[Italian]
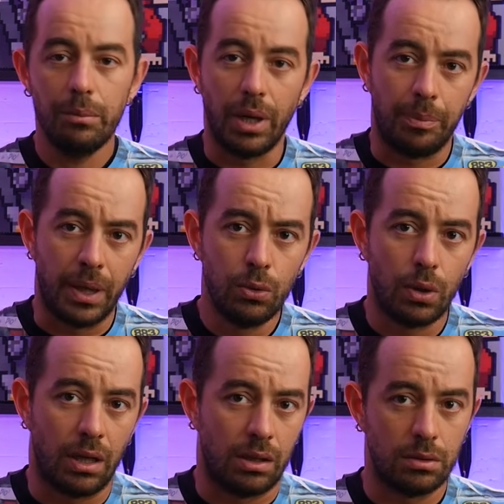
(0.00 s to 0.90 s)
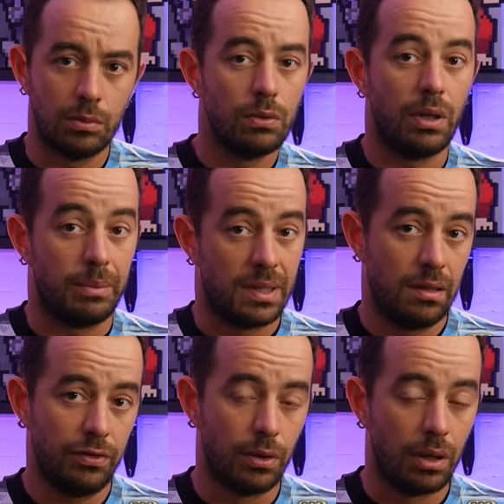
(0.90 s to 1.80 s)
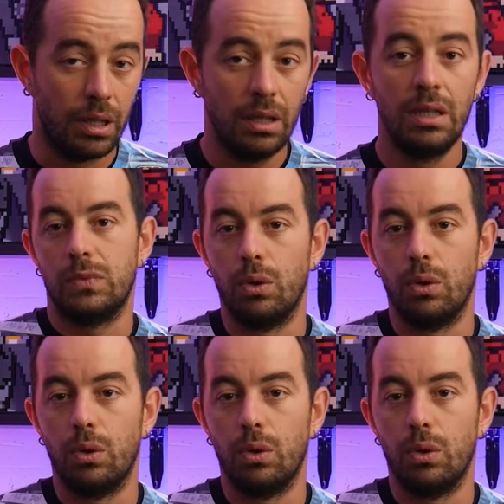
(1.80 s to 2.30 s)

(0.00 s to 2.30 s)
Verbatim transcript: per paura erano comunque rimaste fuori